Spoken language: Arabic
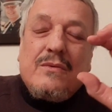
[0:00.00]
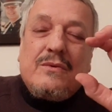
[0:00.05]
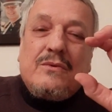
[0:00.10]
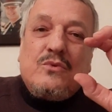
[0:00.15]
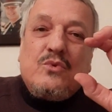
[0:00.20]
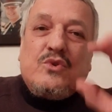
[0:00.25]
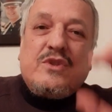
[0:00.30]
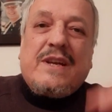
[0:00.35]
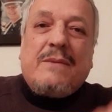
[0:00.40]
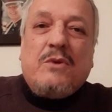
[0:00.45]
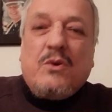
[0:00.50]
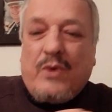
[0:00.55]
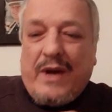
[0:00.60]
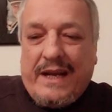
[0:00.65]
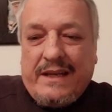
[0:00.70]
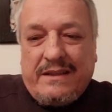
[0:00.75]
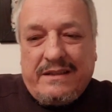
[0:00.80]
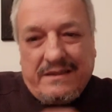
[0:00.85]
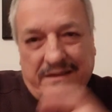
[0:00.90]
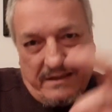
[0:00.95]
تساوي
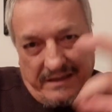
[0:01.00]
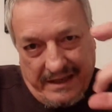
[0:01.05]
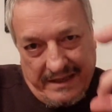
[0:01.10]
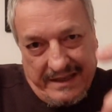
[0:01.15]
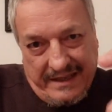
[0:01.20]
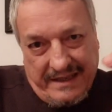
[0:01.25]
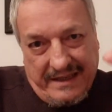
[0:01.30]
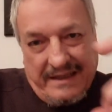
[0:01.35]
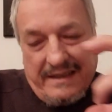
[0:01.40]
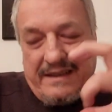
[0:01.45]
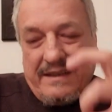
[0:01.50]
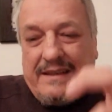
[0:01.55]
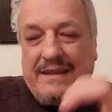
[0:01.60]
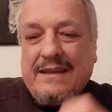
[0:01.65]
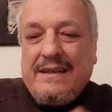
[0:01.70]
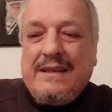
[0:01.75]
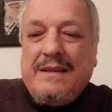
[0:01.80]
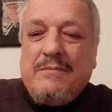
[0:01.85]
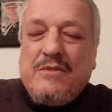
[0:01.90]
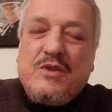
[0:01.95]
واحد يعني
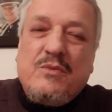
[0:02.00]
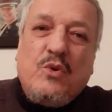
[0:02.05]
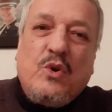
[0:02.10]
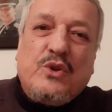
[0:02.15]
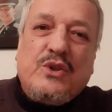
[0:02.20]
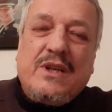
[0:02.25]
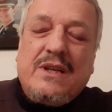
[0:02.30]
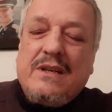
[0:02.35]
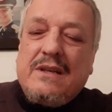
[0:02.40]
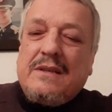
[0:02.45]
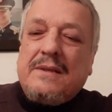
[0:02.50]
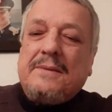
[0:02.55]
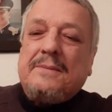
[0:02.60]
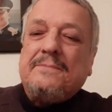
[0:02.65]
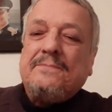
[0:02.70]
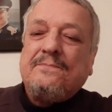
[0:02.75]
المجموع ديال